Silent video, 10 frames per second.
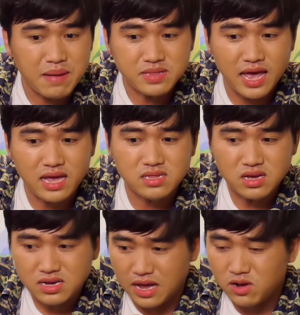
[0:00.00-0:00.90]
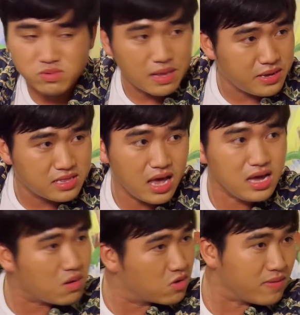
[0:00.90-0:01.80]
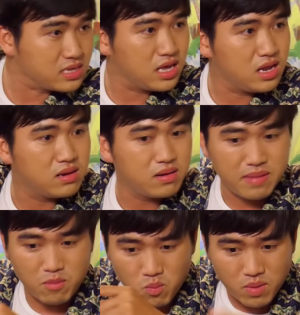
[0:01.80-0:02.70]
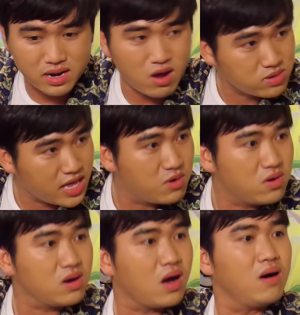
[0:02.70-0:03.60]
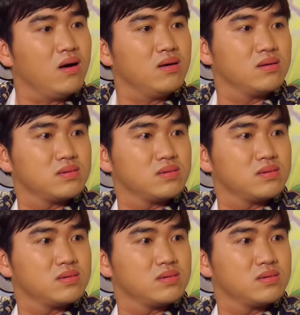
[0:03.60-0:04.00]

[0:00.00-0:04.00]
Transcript: 8 tháng tất cả trung tâm y tế không có vaccine mà một mình công ty của nó có